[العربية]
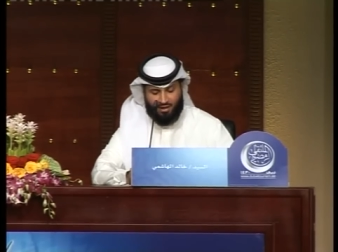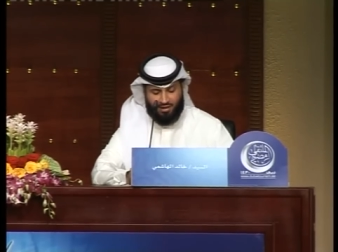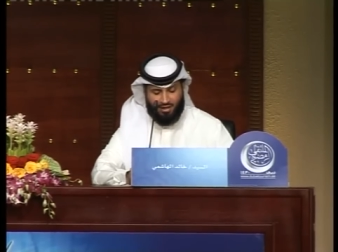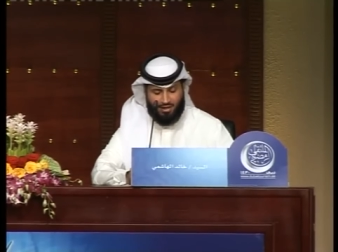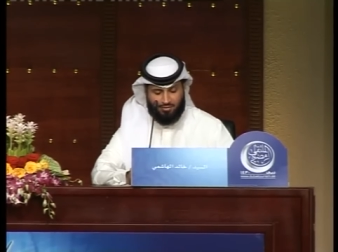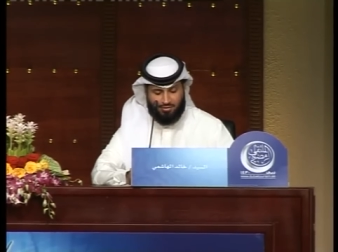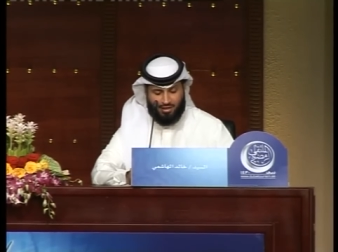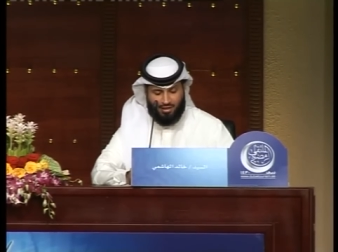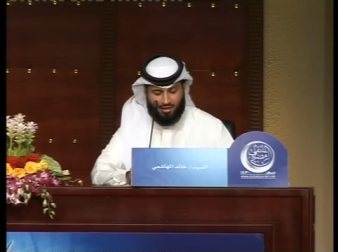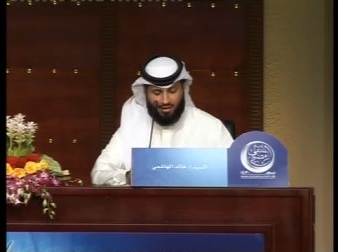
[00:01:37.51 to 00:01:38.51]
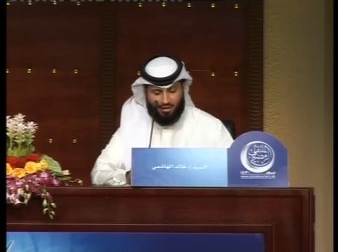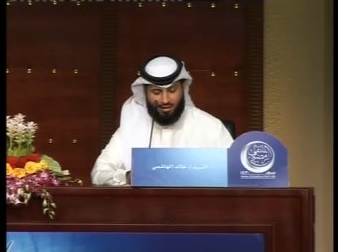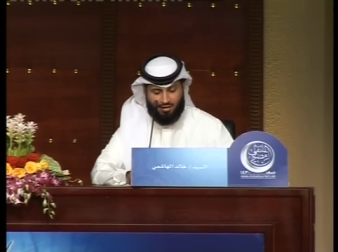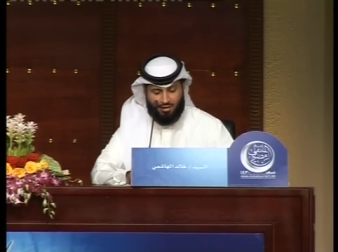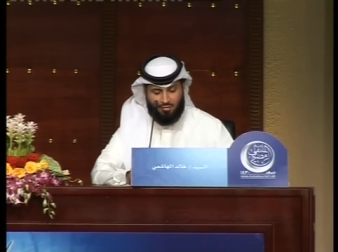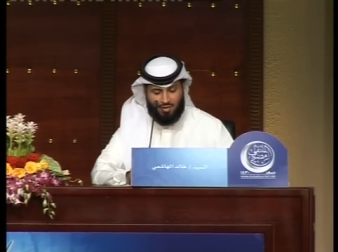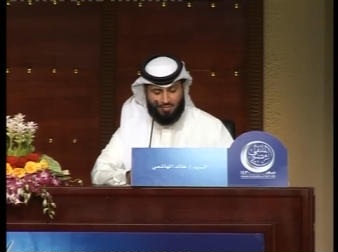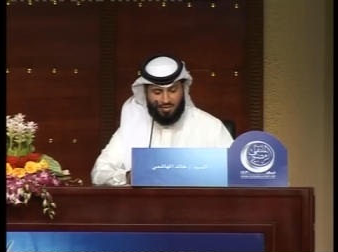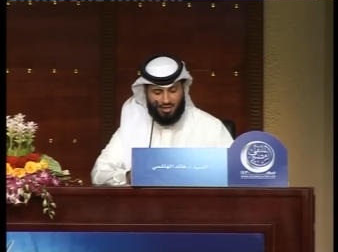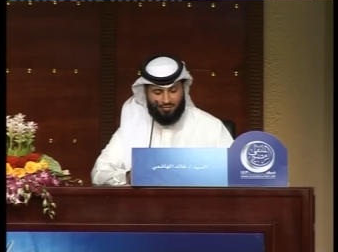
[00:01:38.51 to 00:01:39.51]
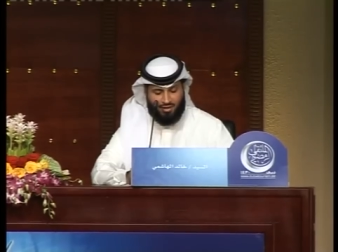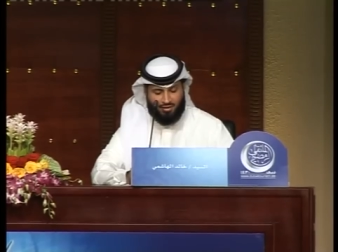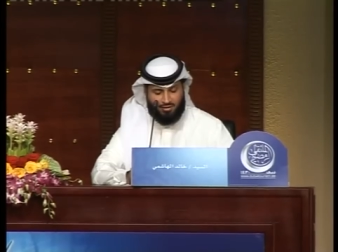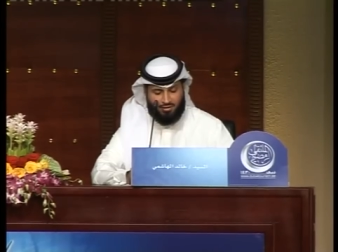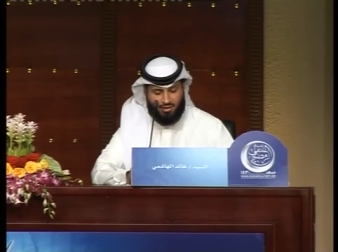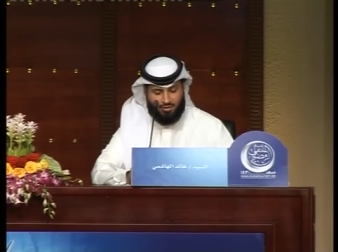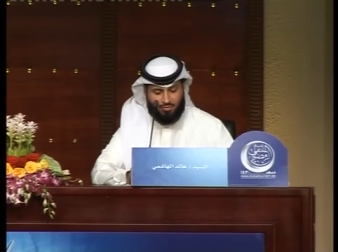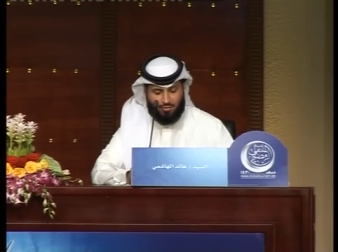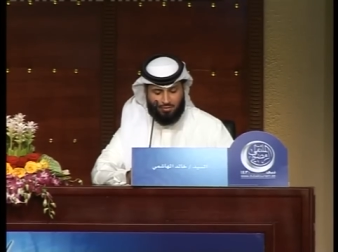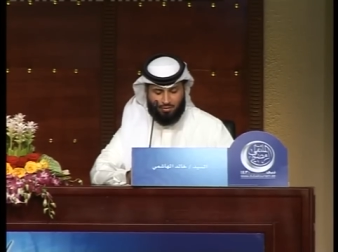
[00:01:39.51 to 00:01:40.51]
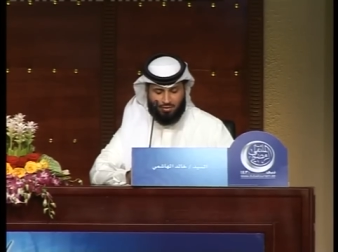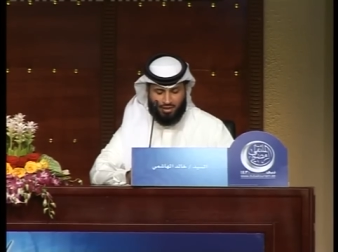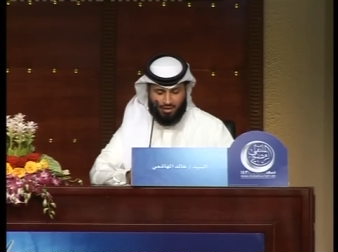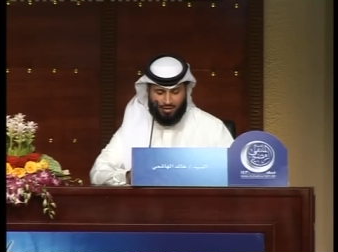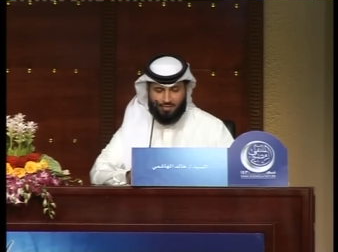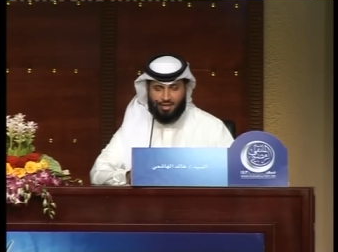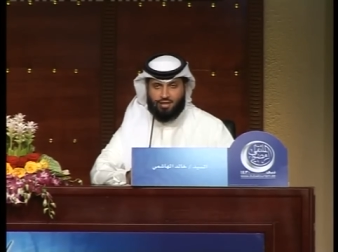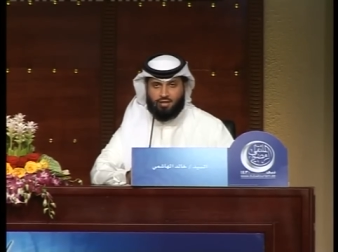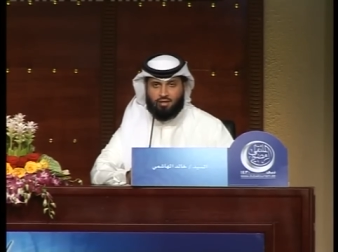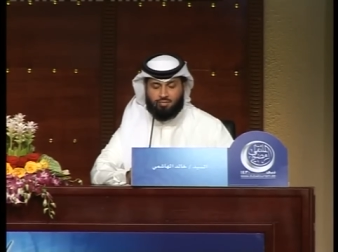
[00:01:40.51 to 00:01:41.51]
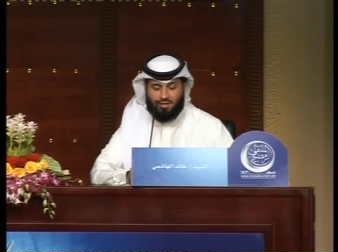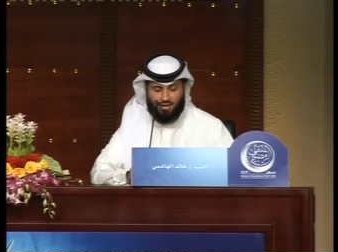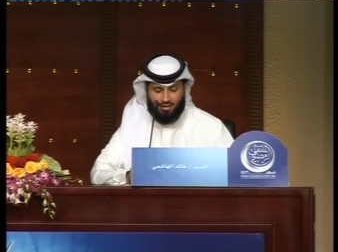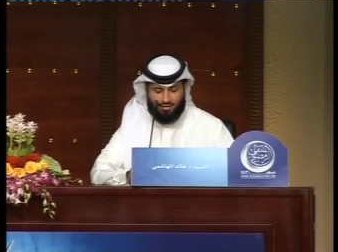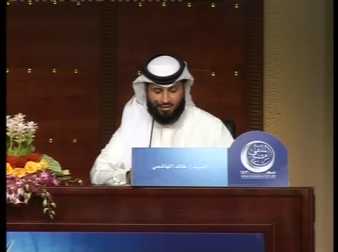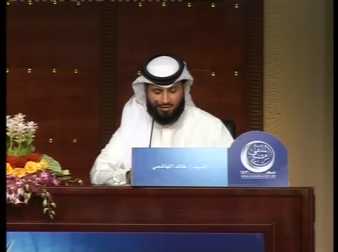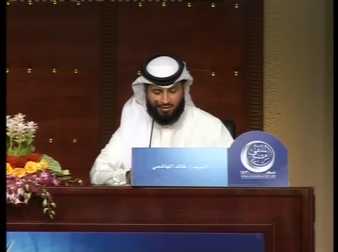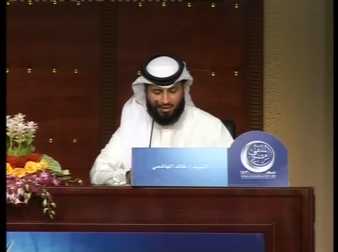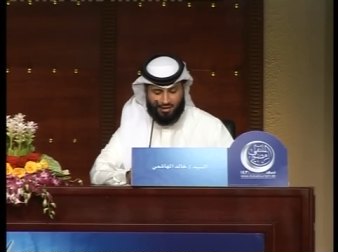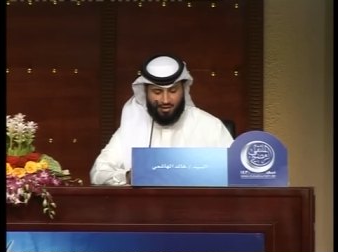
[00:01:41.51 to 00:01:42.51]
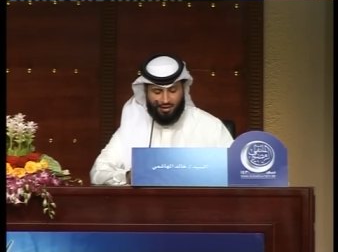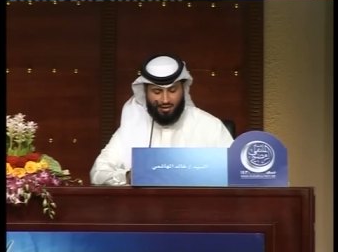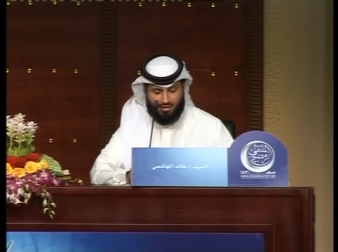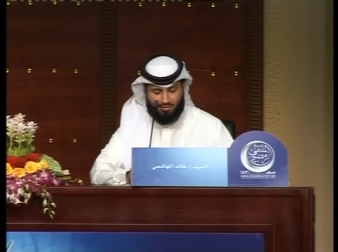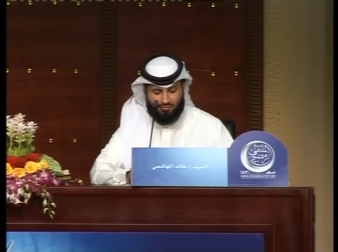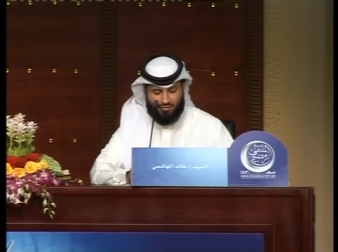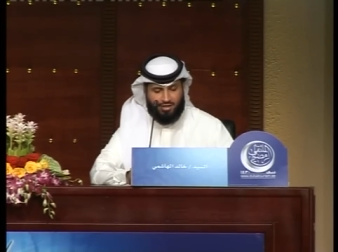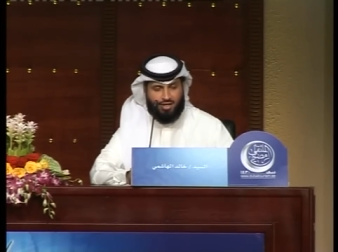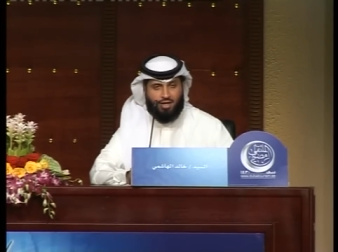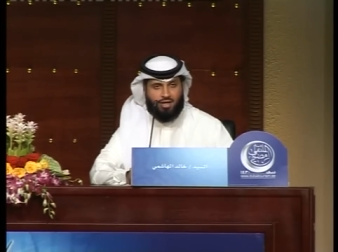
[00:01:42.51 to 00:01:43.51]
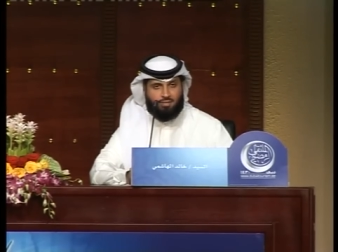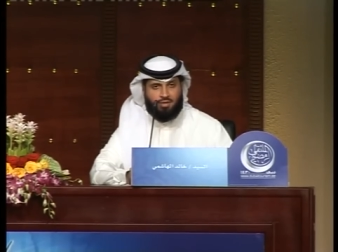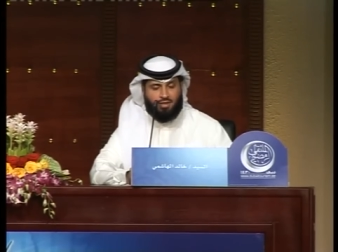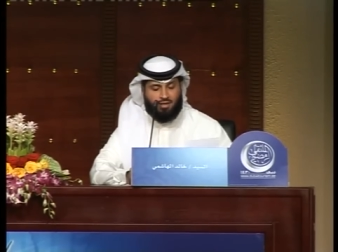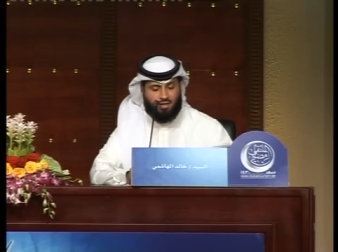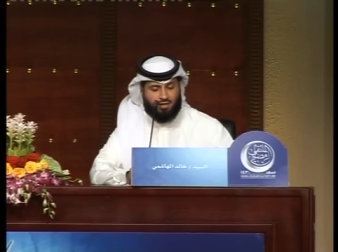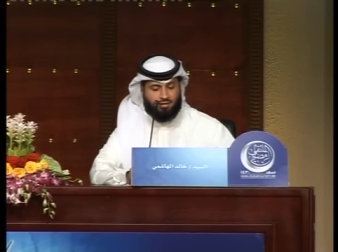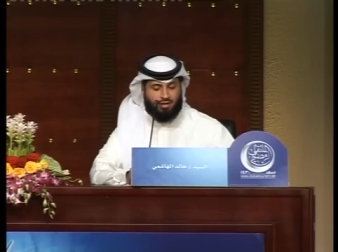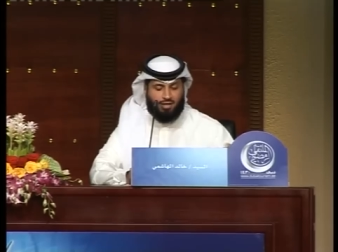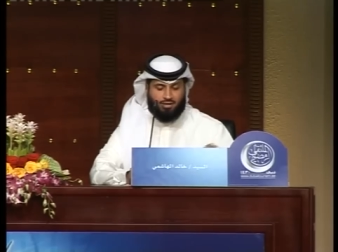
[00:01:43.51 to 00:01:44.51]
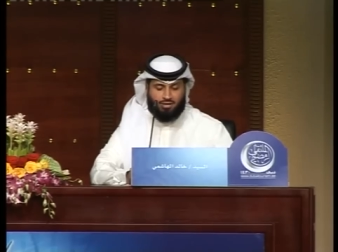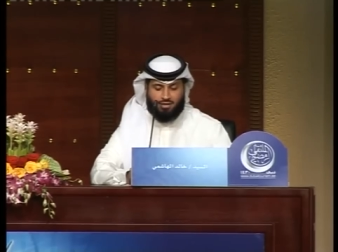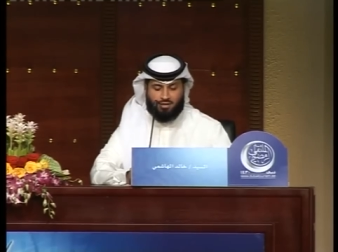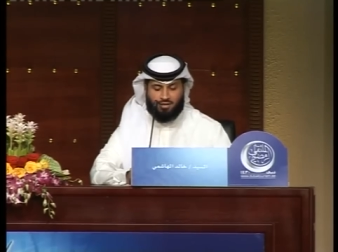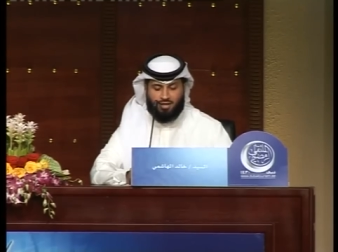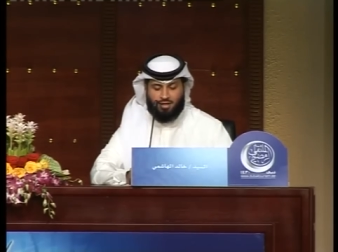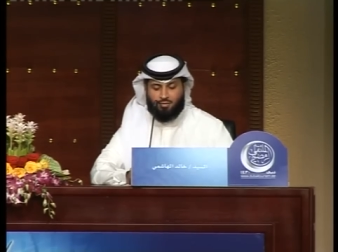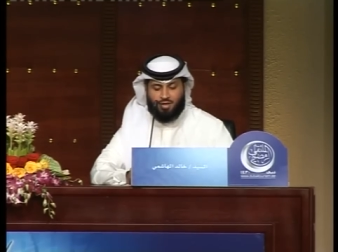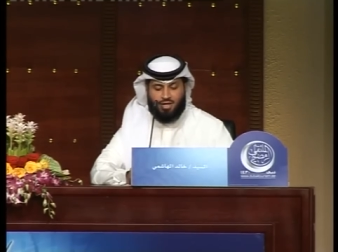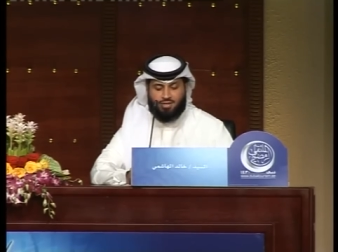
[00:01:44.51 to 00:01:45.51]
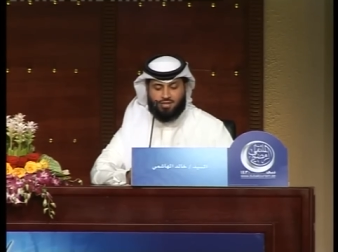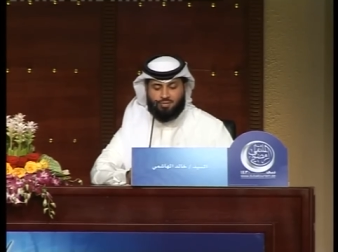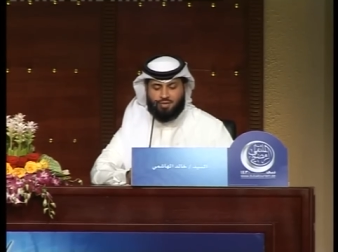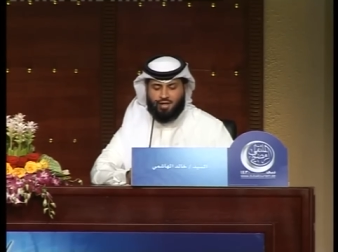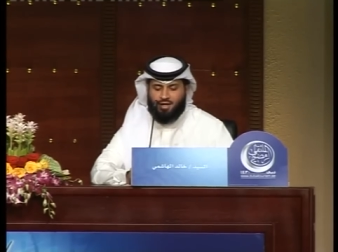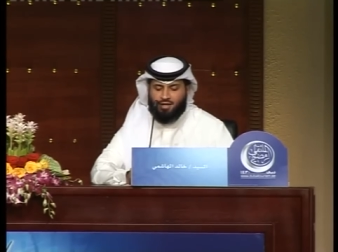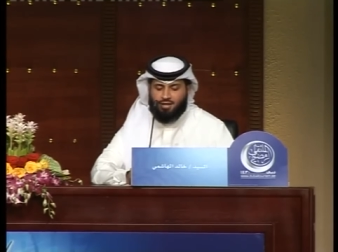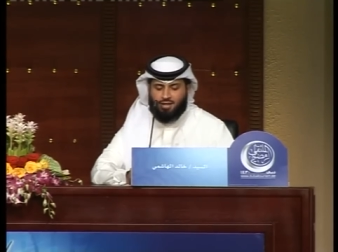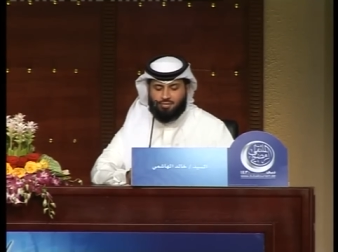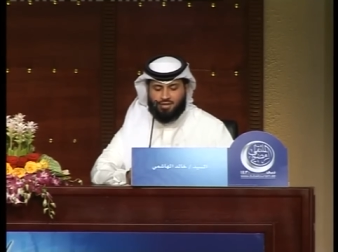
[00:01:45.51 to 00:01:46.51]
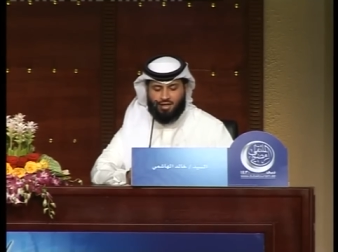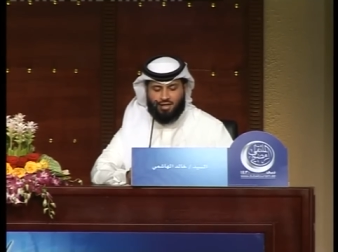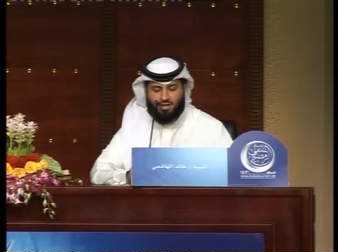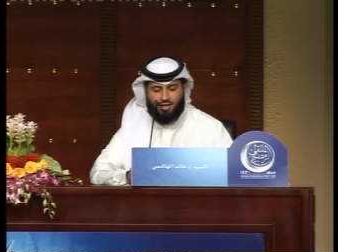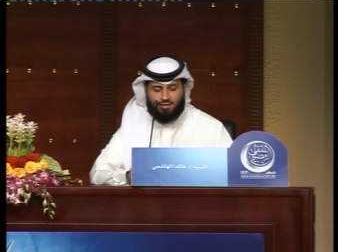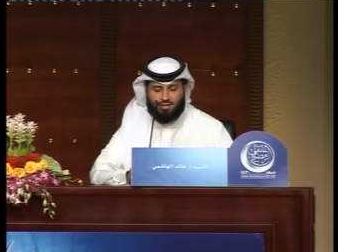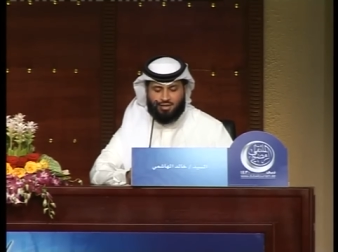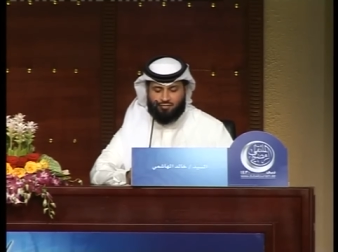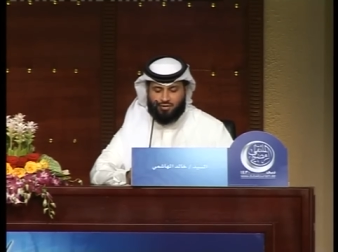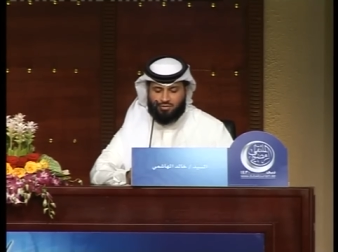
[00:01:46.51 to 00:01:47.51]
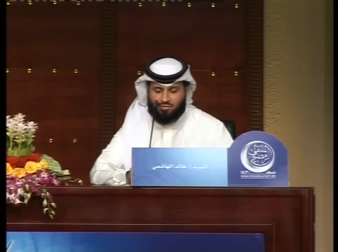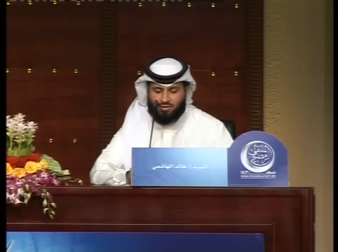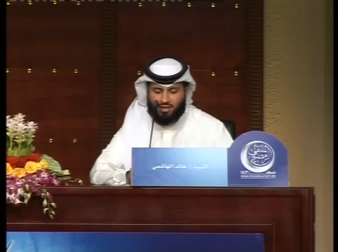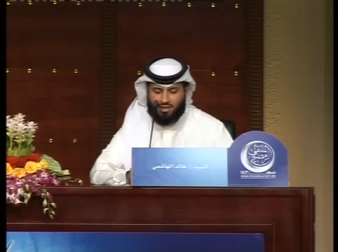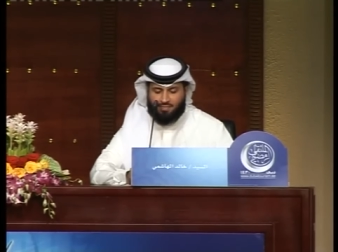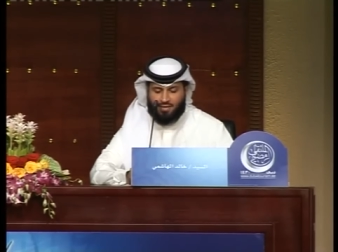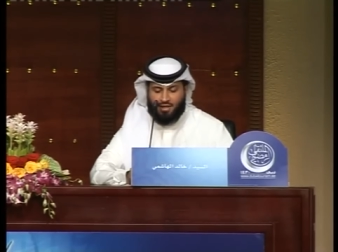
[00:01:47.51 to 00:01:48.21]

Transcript: حياتك لو لم ينفح الدين روحها لباتت شقاء في أحابيل أضغاني وليس بأحلى من حياتك في الدنا